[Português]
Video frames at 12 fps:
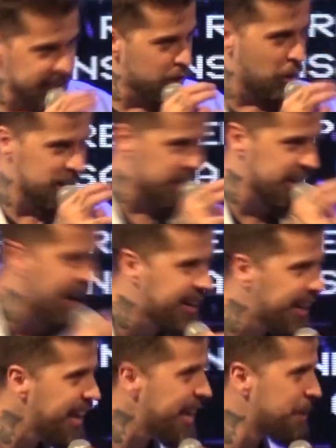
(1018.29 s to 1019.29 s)
as coisas
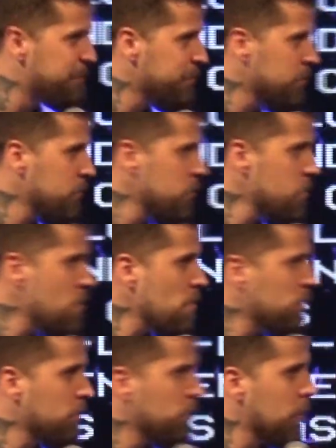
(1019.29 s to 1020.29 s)
aqui,
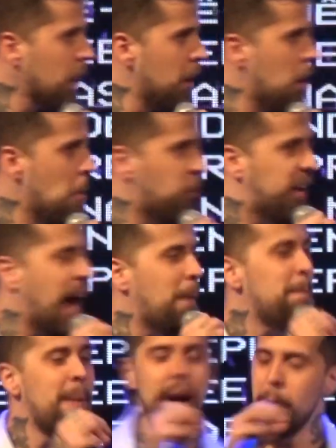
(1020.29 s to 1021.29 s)
porque
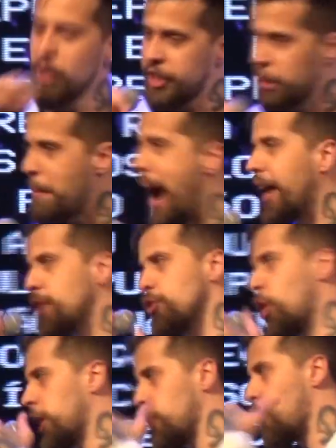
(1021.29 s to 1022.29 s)
amamos demais o
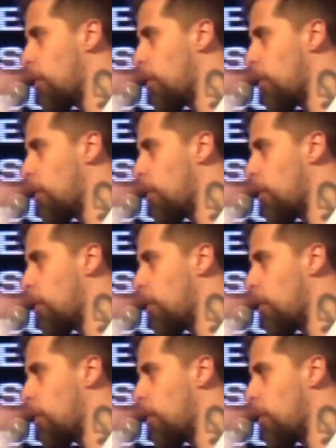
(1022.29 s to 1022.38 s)
nosso